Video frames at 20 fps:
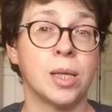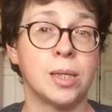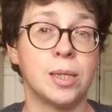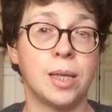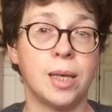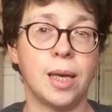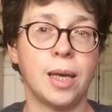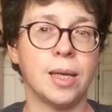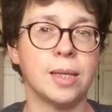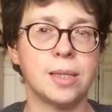
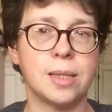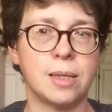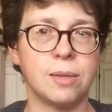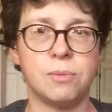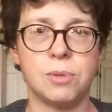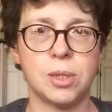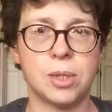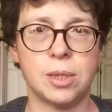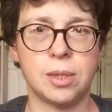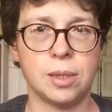die Ärzte
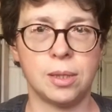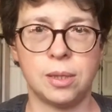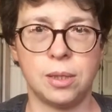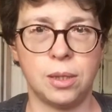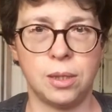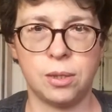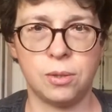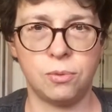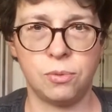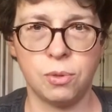wissen
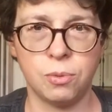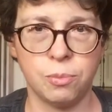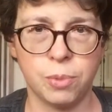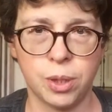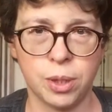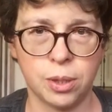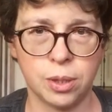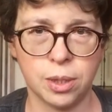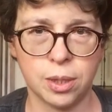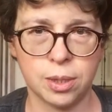nicht, wie
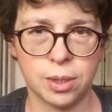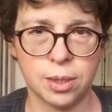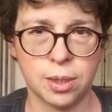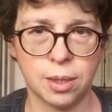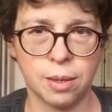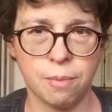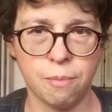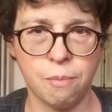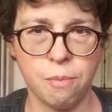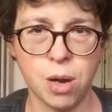man das
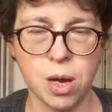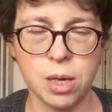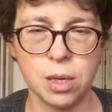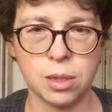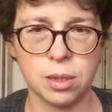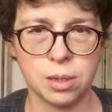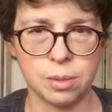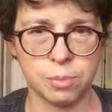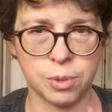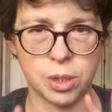
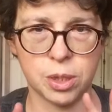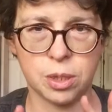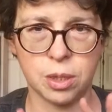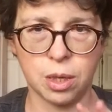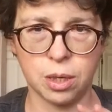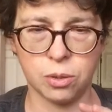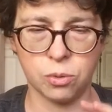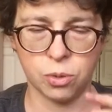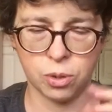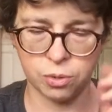macht, aber ich
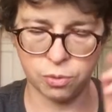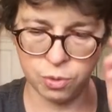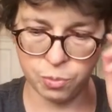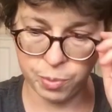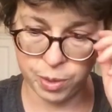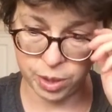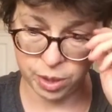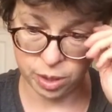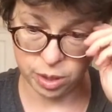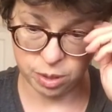zeige euch, wie
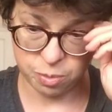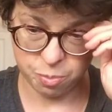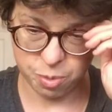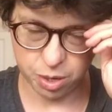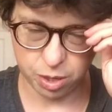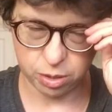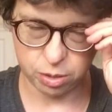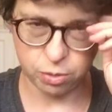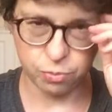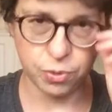man das
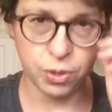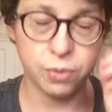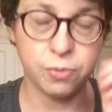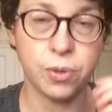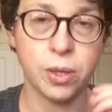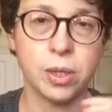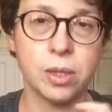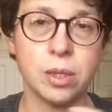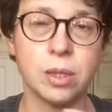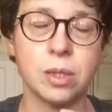macht. Auf jeden
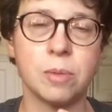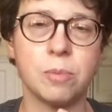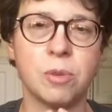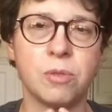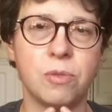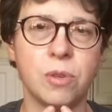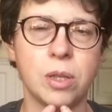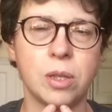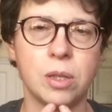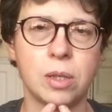Fall diese
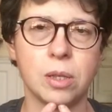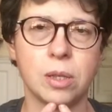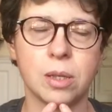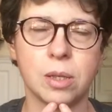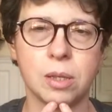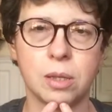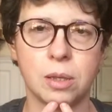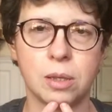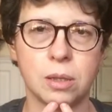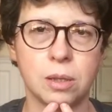
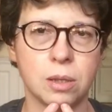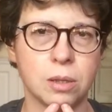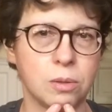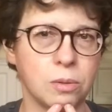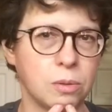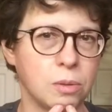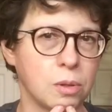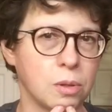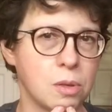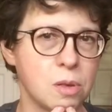Beweglichkeit des
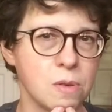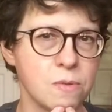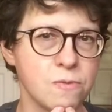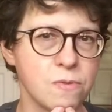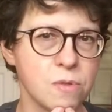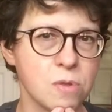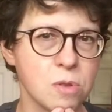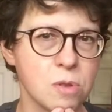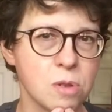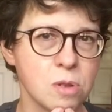
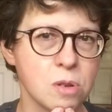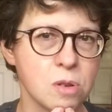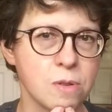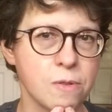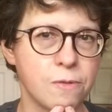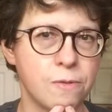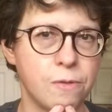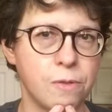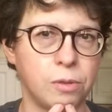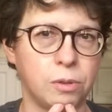Unterkiefers nach
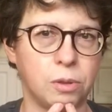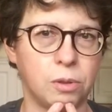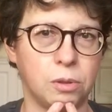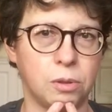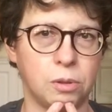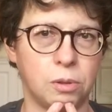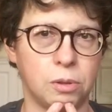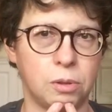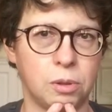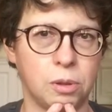vorne
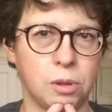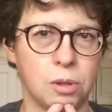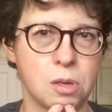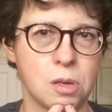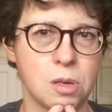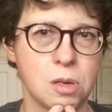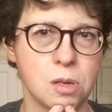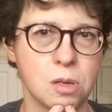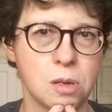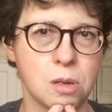und nach
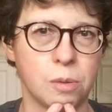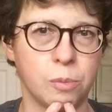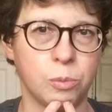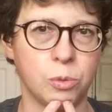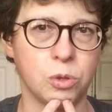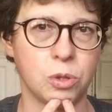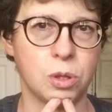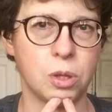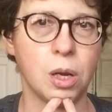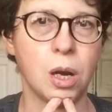hinten
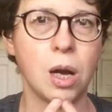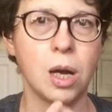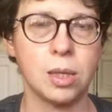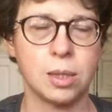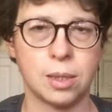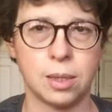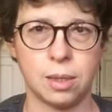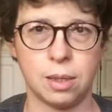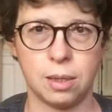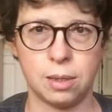muss da
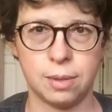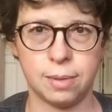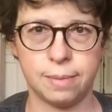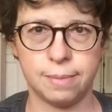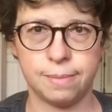sein.